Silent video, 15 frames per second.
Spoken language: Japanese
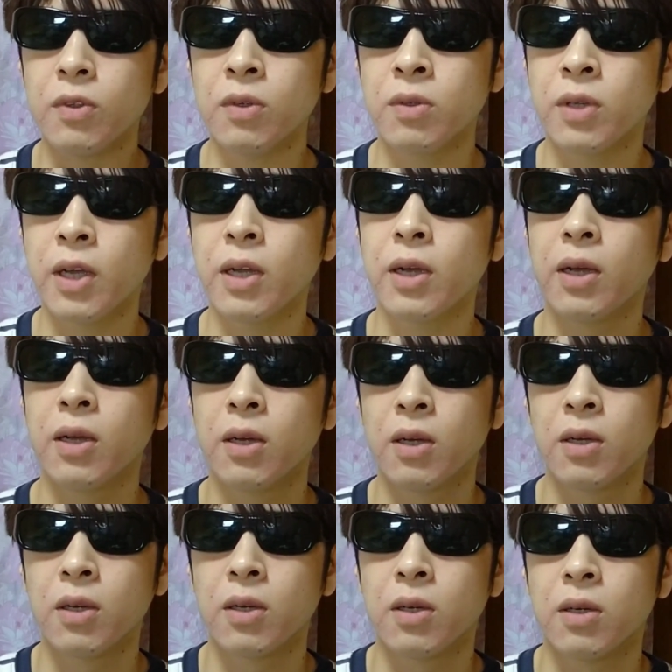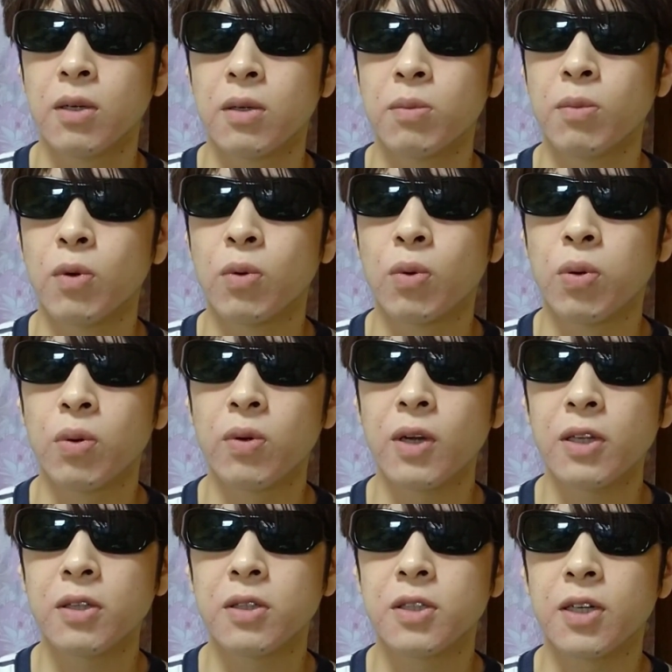で、もうこう
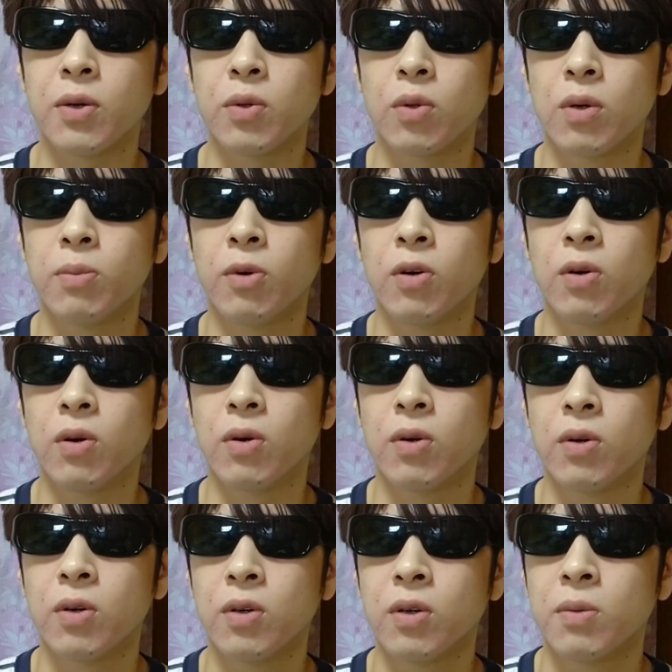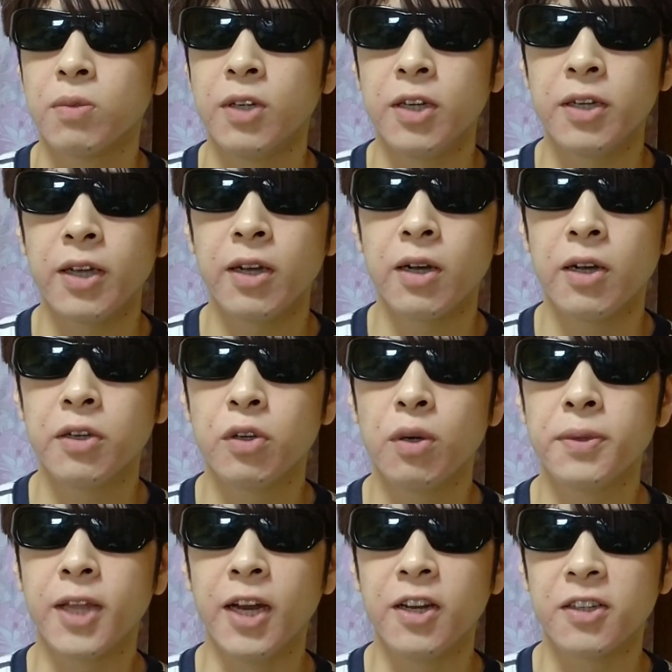なっちゃうともう人間廃業
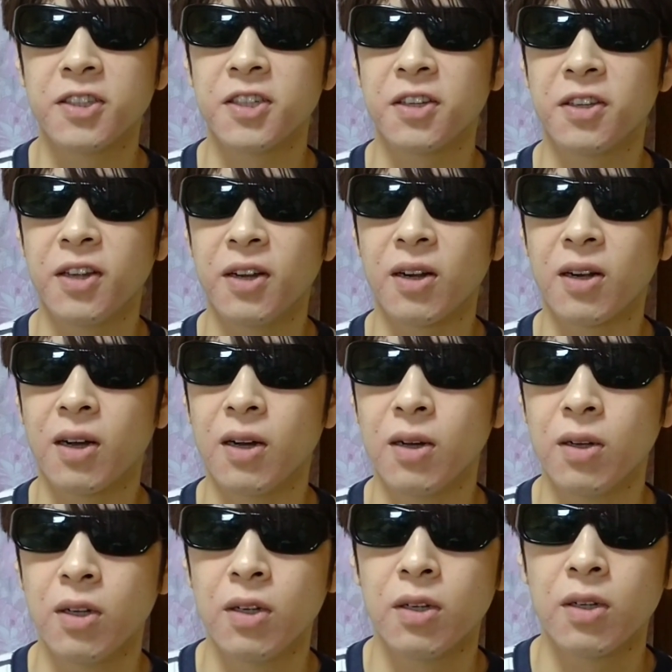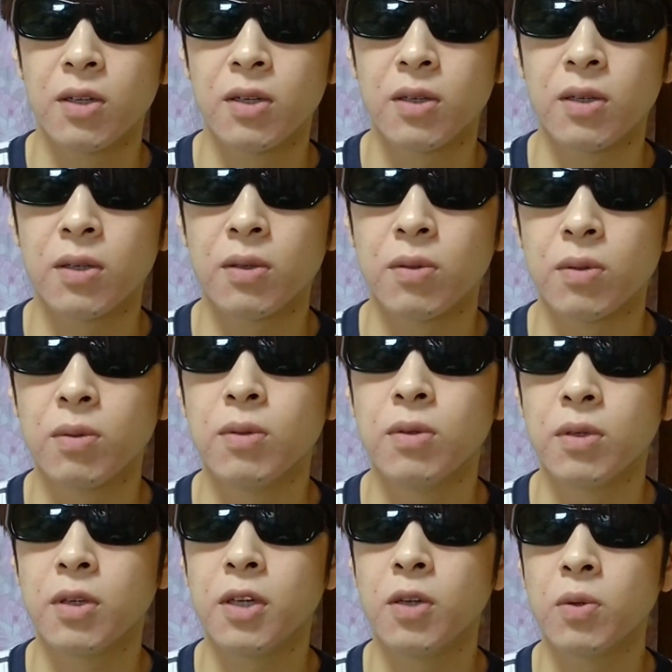みたいになっちゃって、なんか、う
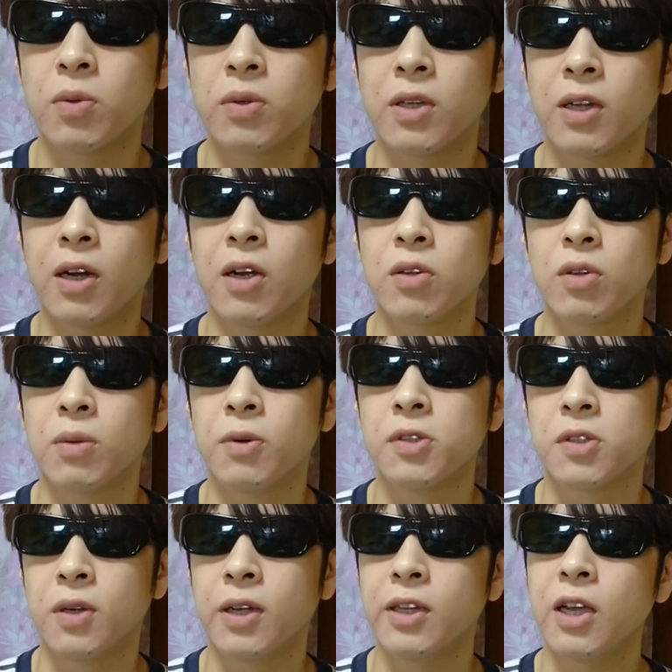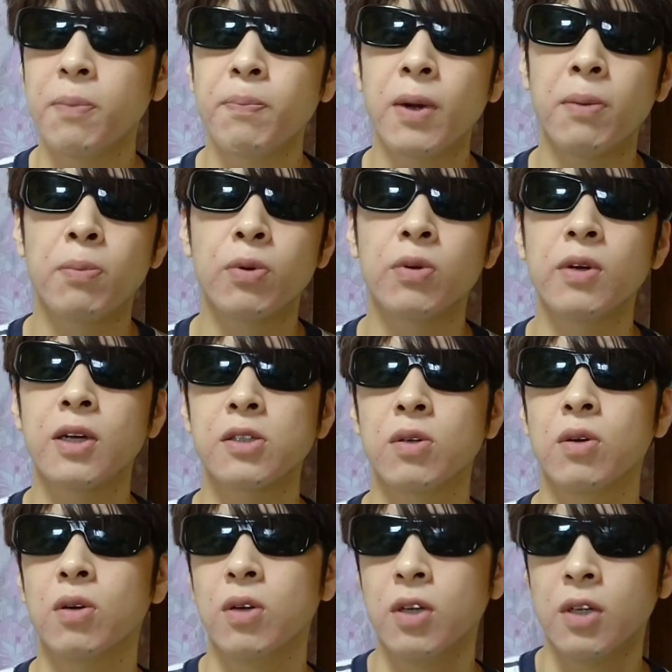ん、気の毒だなと思うんですよね。で、やっぱ僕がそ
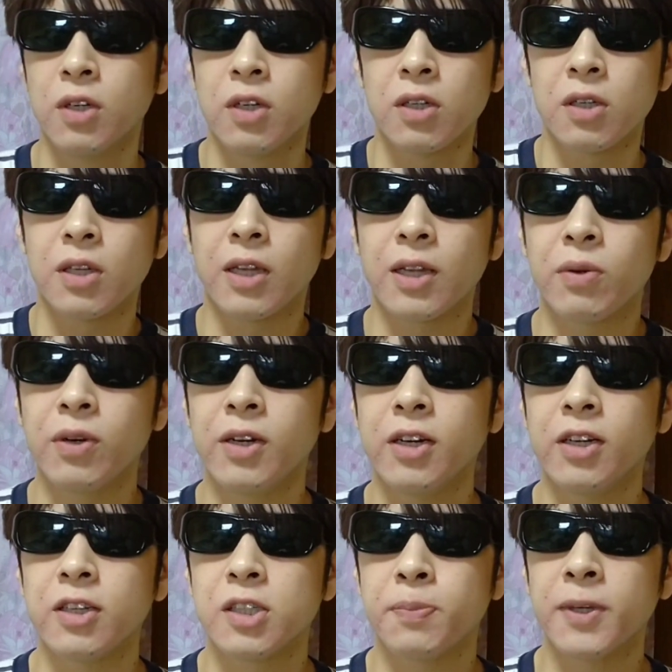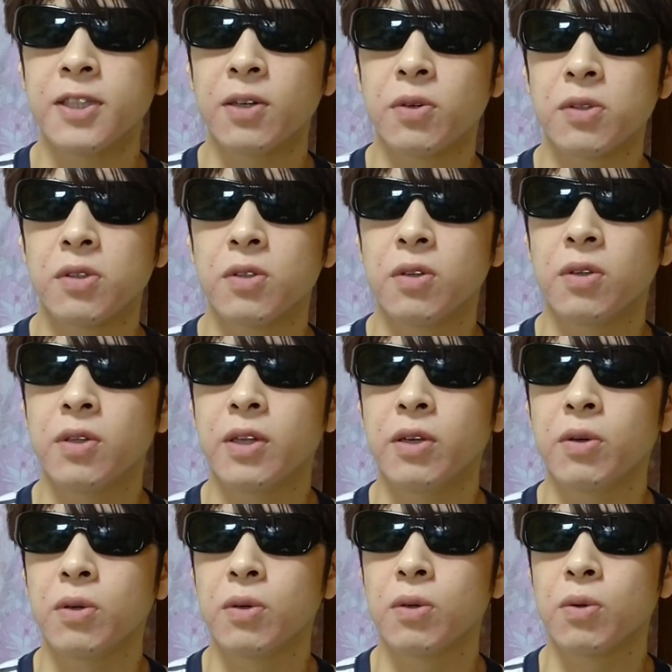の、ただくりにスパチャをするってい
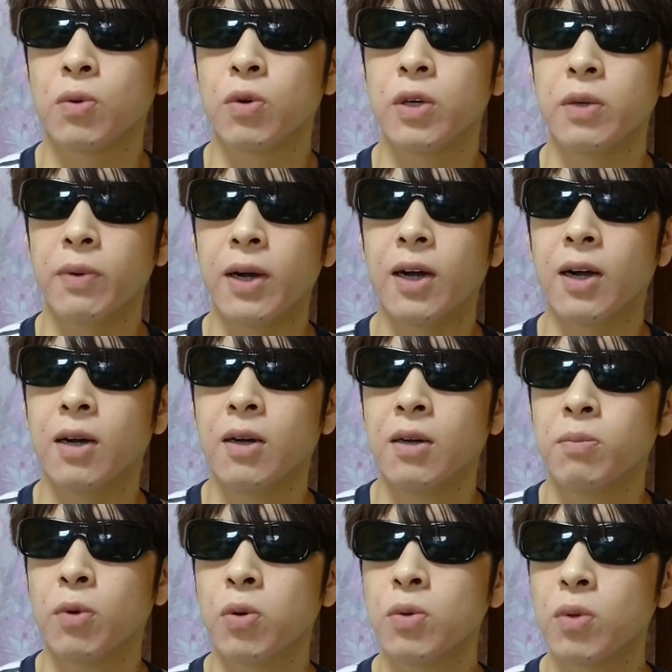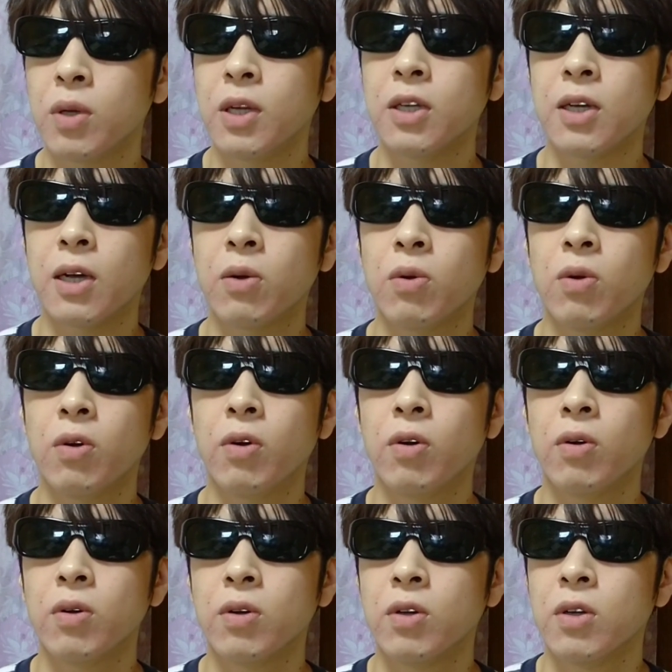う行為は、もう本当にあ
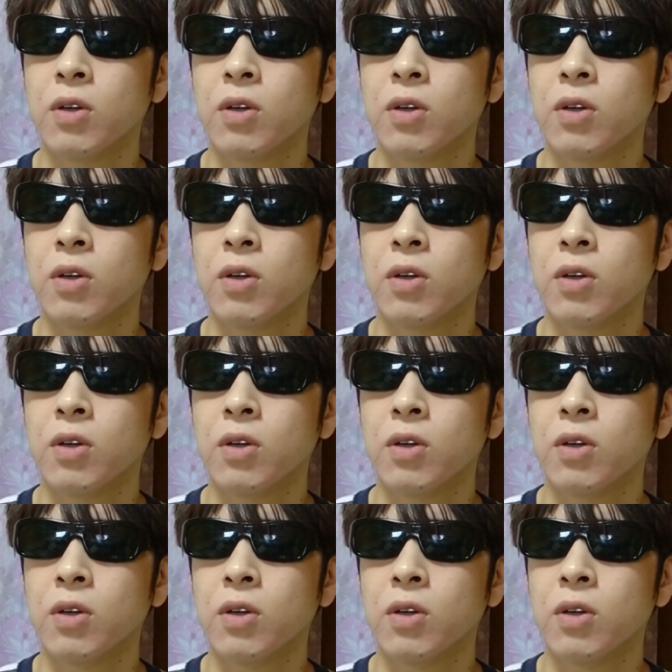の、